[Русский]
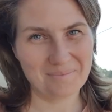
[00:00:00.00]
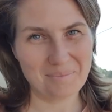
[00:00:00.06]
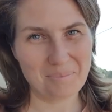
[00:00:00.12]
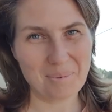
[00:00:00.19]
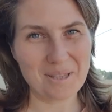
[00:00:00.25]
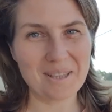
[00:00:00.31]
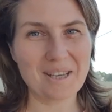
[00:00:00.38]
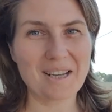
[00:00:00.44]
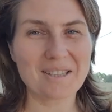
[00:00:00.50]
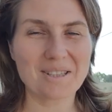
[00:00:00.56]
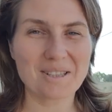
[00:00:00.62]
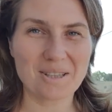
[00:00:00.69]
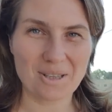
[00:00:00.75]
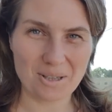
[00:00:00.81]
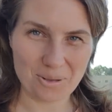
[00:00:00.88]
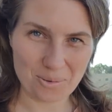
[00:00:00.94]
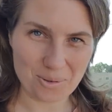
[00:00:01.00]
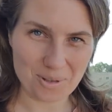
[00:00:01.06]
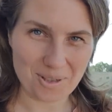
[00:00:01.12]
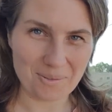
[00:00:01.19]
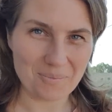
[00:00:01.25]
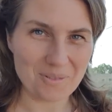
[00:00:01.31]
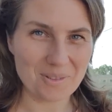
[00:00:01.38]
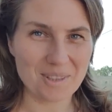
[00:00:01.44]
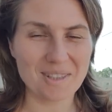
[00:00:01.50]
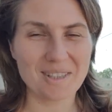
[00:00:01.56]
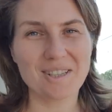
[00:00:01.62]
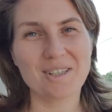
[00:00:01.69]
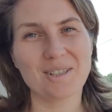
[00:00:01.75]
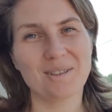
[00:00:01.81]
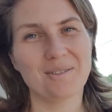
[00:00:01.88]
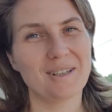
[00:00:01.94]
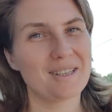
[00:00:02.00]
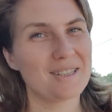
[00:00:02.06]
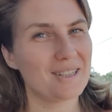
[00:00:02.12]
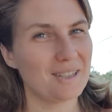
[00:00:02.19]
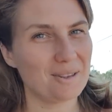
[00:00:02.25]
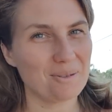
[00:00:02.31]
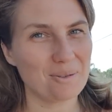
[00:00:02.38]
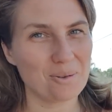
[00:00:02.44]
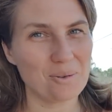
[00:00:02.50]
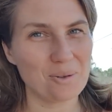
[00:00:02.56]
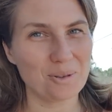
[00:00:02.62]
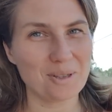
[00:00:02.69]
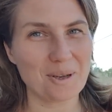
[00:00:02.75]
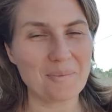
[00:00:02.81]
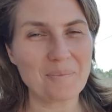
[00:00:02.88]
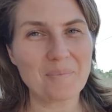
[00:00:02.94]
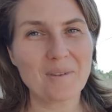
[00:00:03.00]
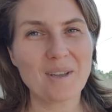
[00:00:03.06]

15 июня 2020 года.